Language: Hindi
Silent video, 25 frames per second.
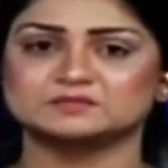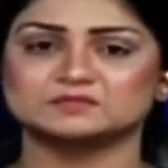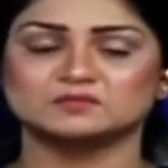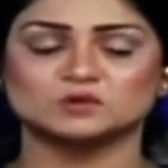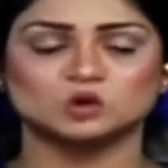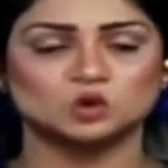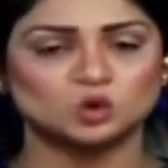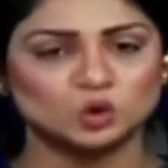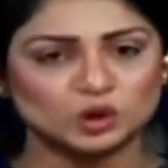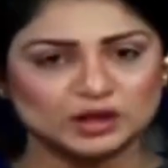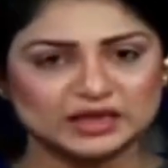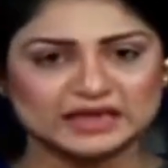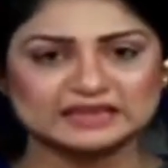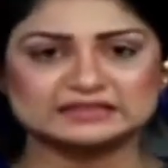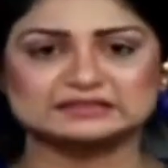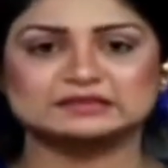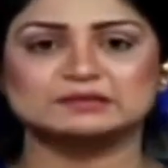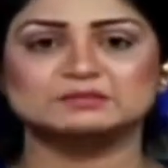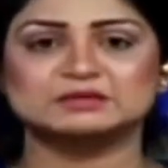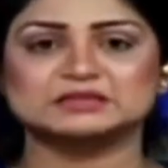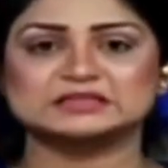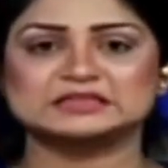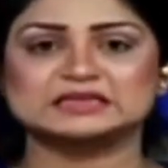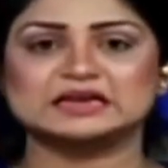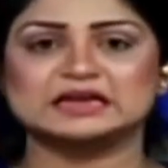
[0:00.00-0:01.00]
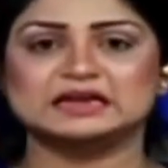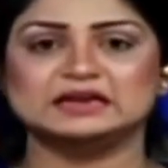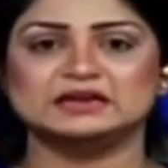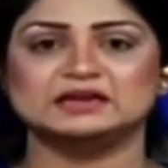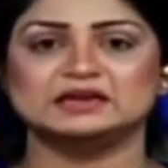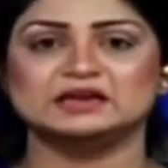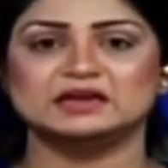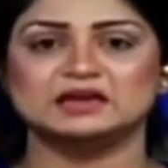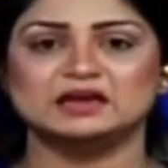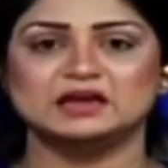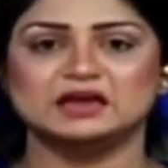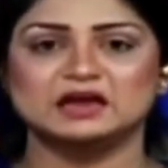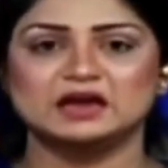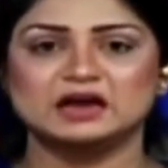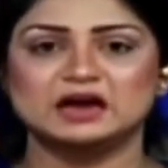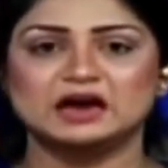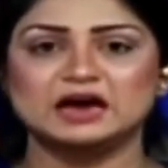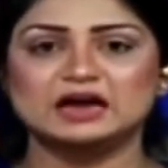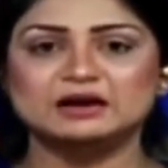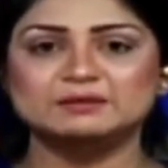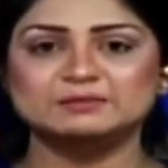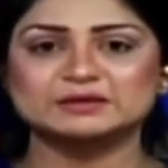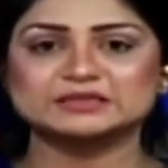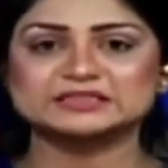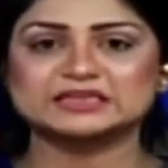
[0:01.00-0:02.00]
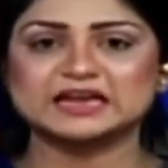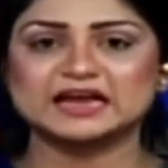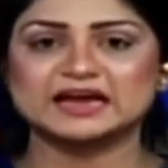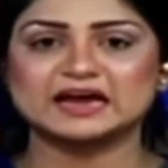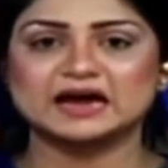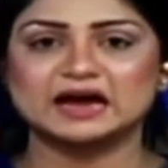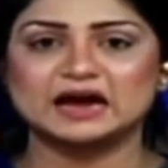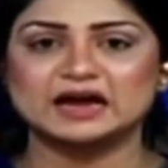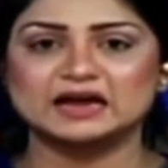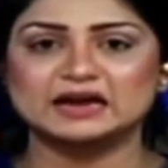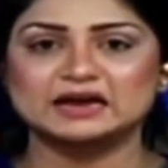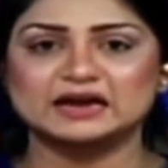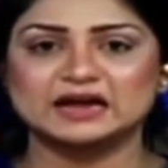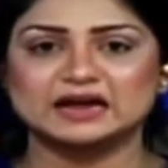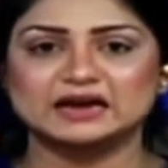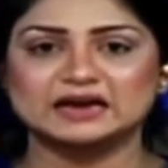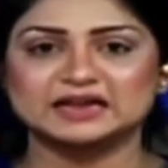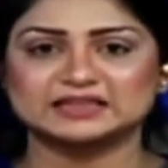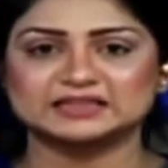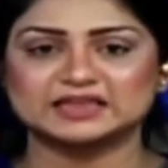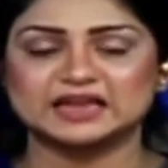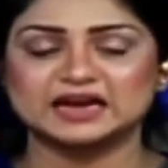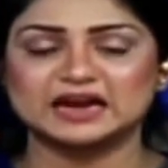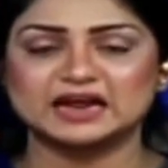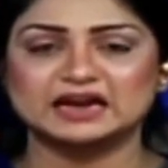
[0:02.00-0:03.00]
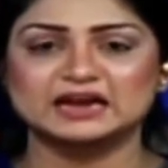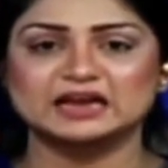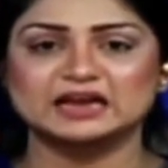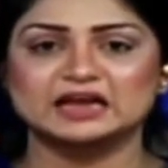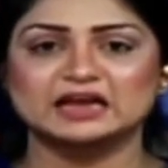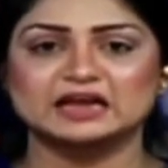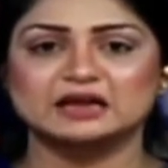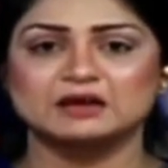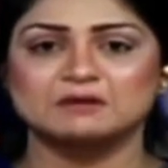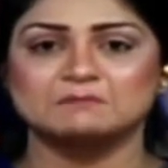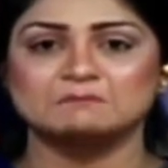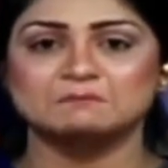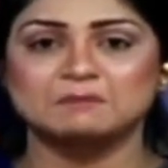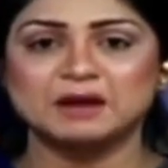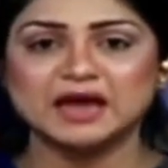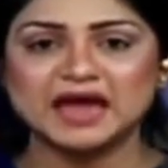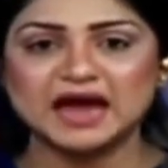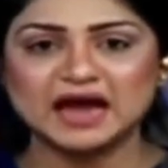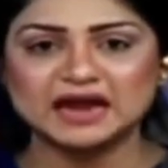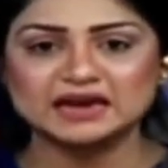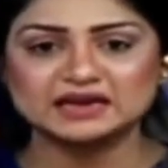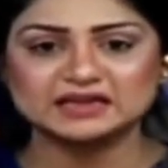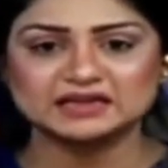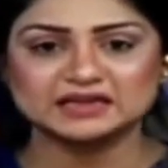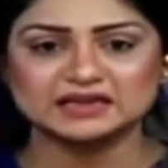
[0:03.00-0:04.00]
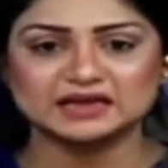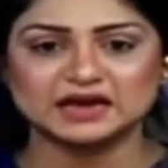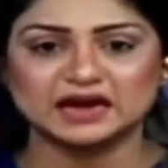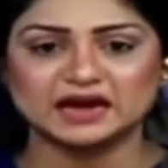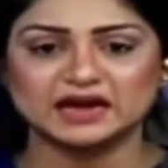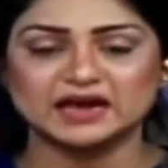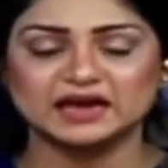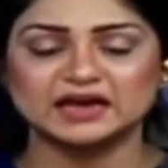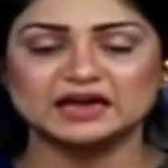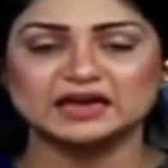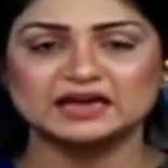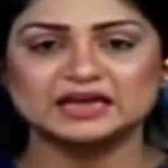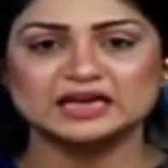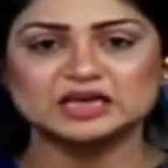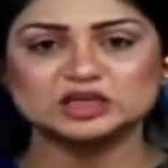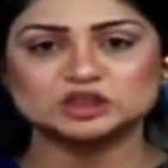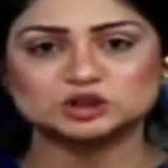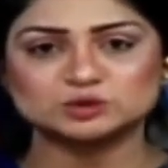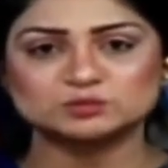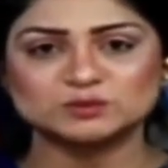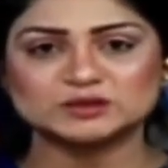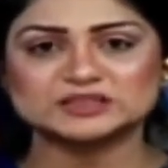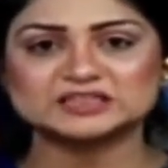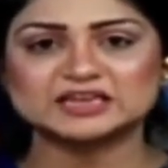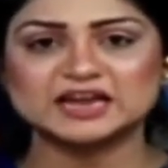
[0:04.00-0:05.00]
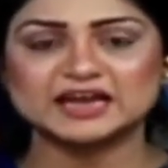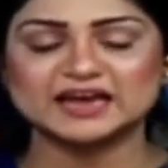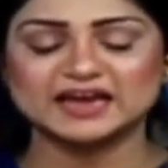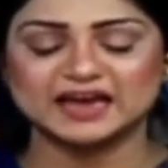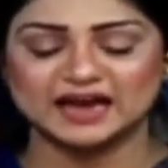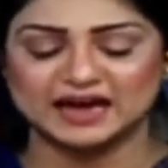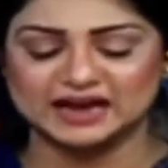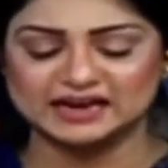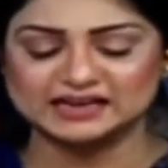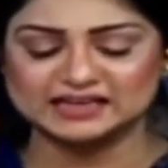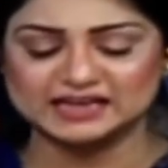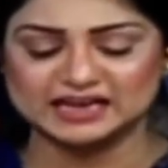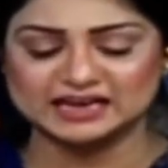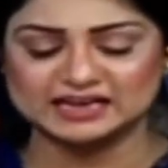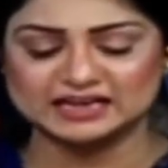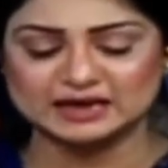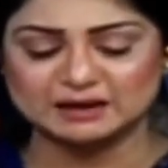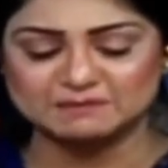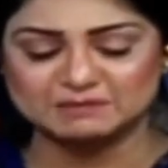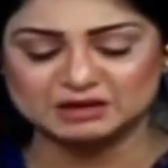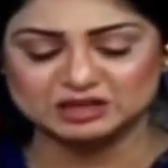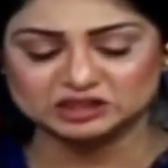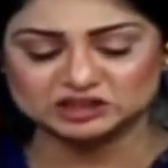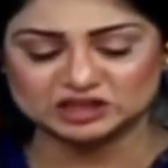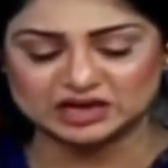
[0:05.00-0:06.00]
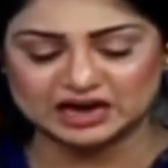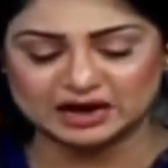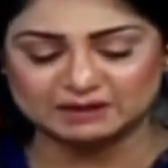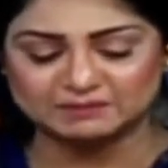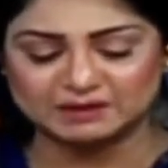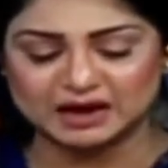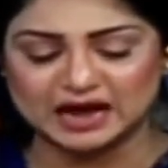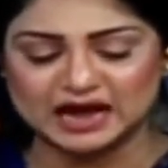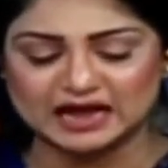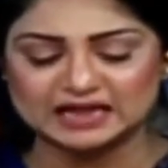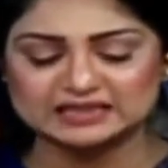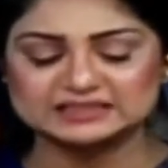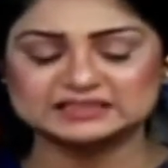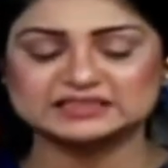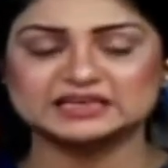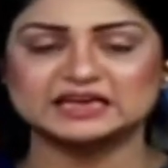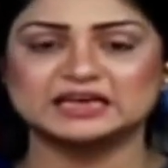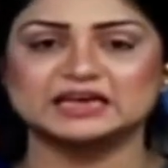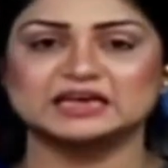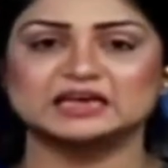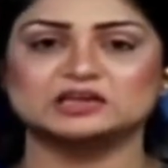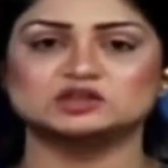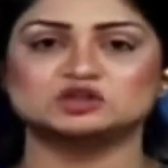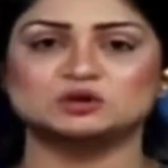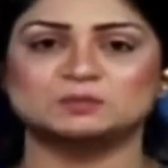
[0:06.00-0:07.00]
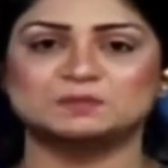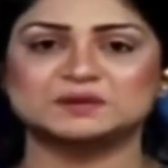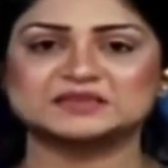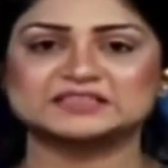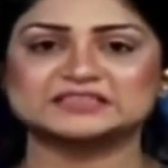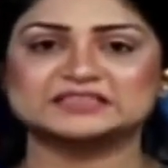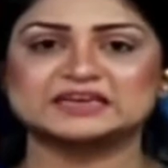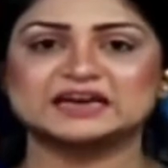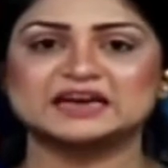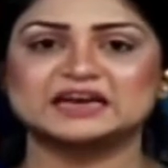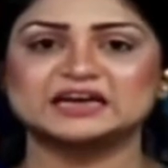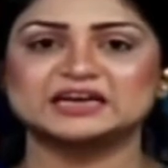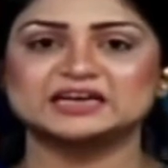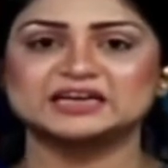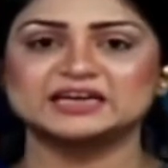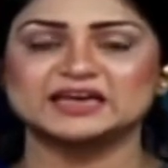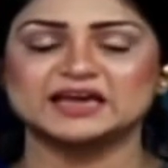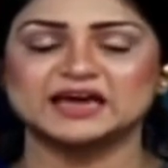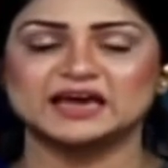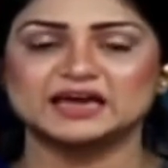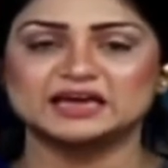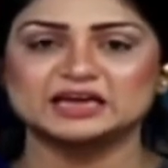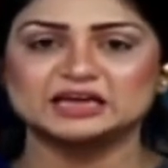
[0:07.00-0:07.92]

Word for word: कोई ऐसा मसला नहीं है हर मसले का हल अल्लाह ताला ने बयान किया है इस मसले के हल के लिए भी जनाब आज के जो पर्सनैलिटी है